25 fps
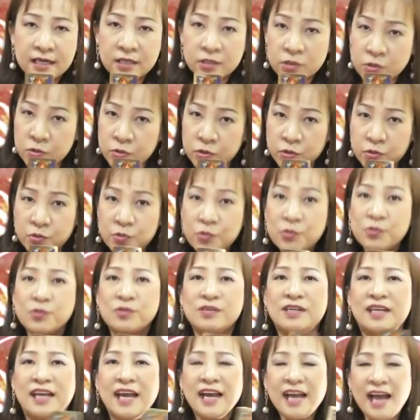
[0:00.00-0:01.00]

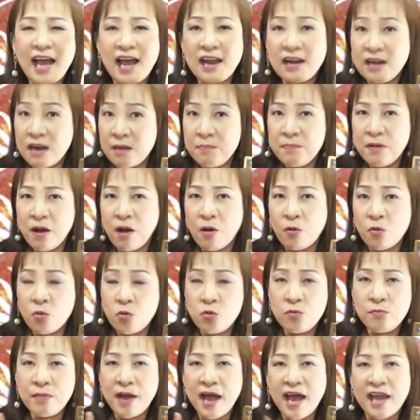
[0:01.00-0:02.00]
สู้ๆนะคะ รับรอง
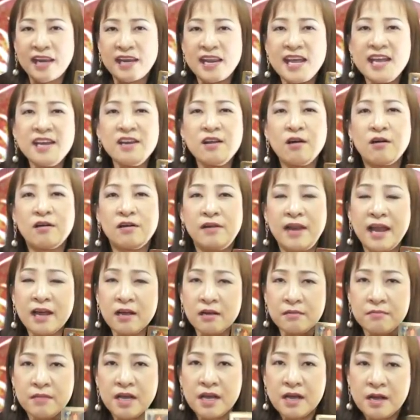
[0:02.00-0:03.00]
คุณผ่านแน่นอนและ
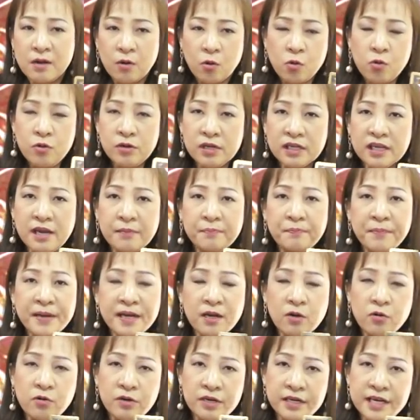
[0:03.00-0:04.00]
คุณจะเป็น
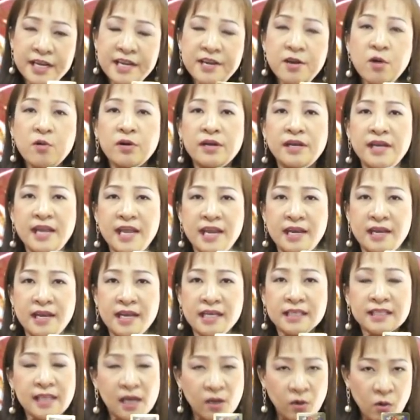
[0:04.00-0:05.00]
คนที่โดดเด่นใน
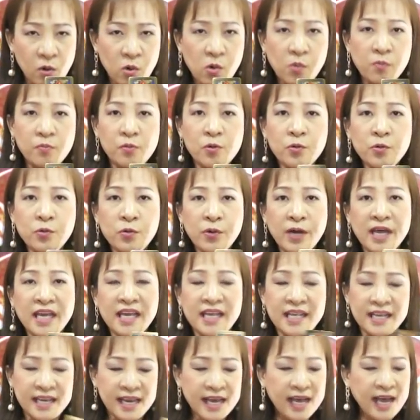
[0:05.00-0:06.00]
สังคมด้วย
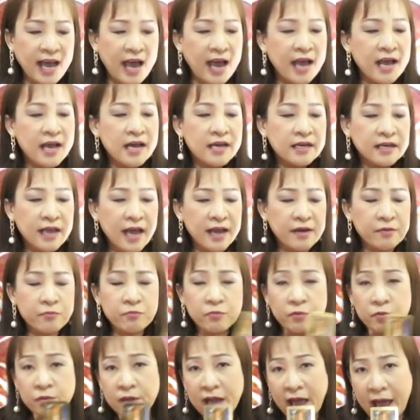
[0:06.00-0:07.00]
นะคะ ถ้า
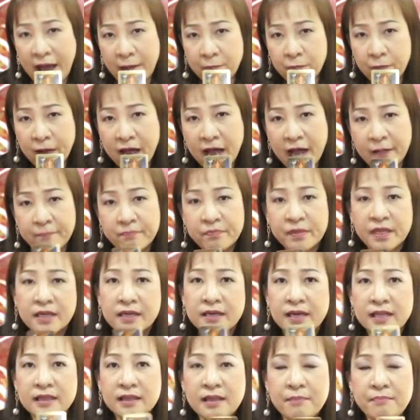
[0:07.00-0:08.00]
ถามว่า
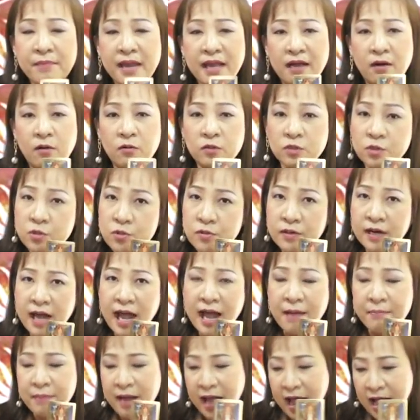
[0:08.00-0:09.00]
ในตำแหน่งของโชค
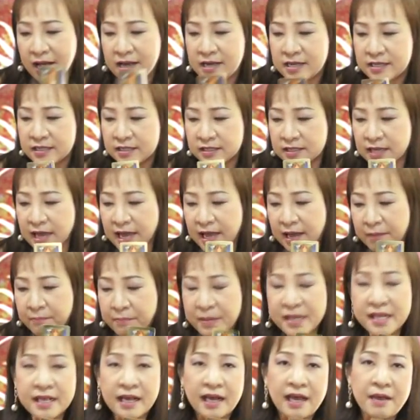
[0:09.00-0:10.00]
ลาภล่ะจะ
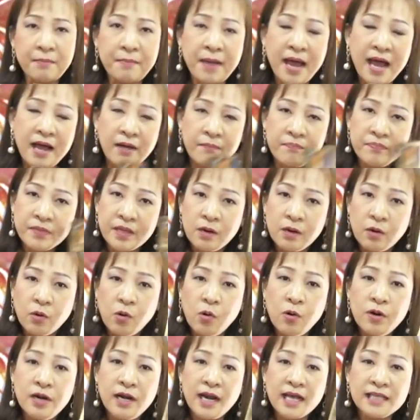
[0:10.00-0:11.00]
เป็นยังไงบ้างค
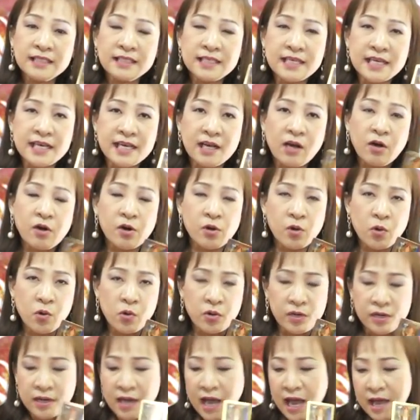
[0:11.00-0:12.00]
นราศีกรก
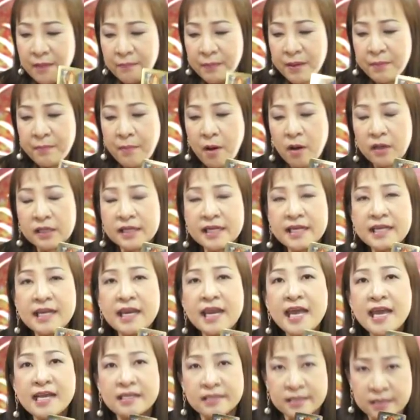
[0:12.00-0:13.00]
ฎให้ไปมองที่
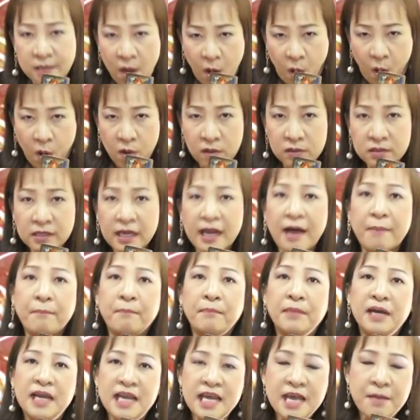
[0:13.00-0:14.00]
เลข 2 กับ
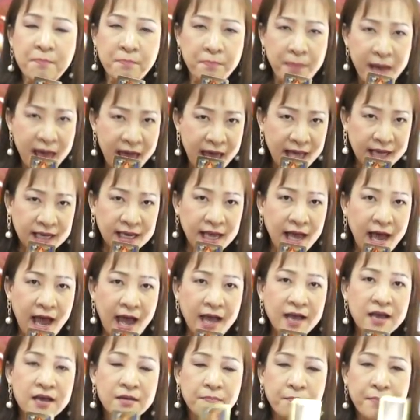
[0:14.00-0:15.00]
เลข8ค่ะ
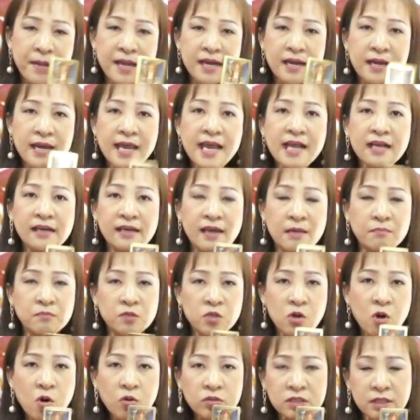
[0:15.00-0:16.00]
เป็นเลขนำ
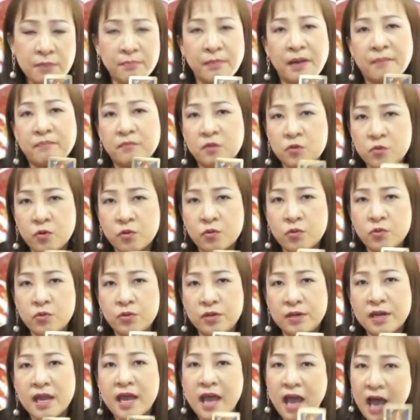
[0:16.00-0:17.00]
โชคสำหรับตัวคุณ
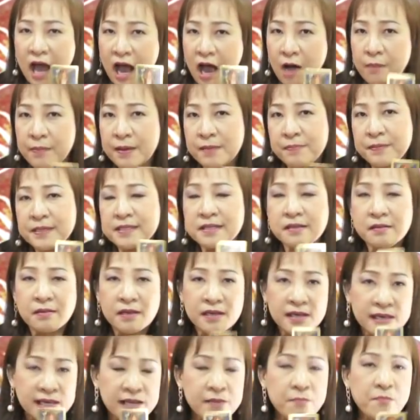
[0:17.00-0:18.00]
เอาไป
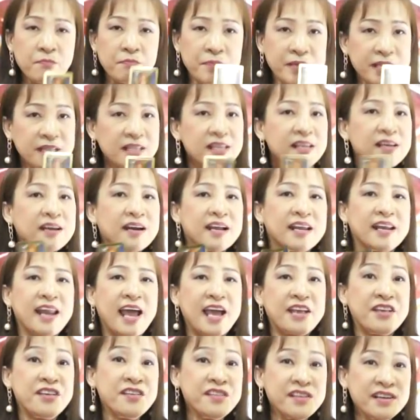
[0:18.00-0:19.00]
คิดพิจารณา
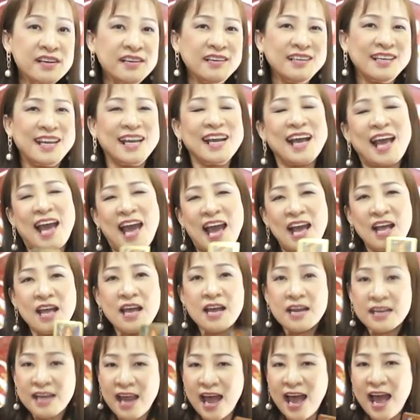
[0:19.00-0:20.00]
เยอะๆ นะคะ
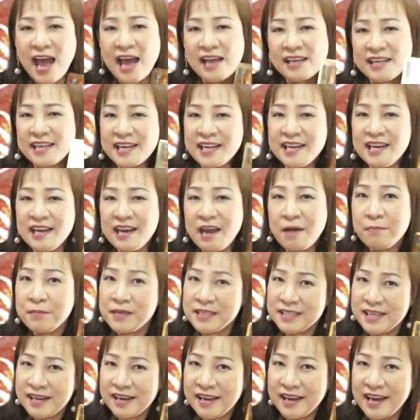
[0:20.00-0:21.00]
ถ้าคิดแล้วพิ
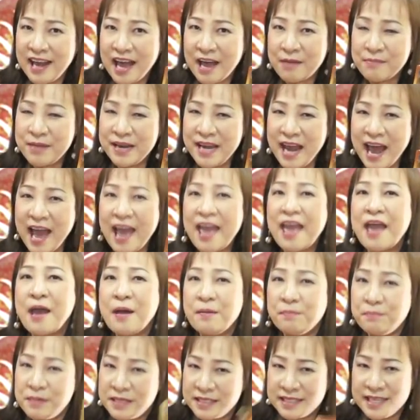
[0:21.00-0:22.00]
จารณาไม่ได้
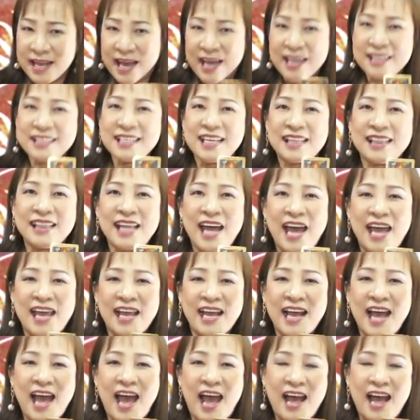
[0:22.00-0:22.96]
ปรึกษาอาจารย์ต่ายค่ะ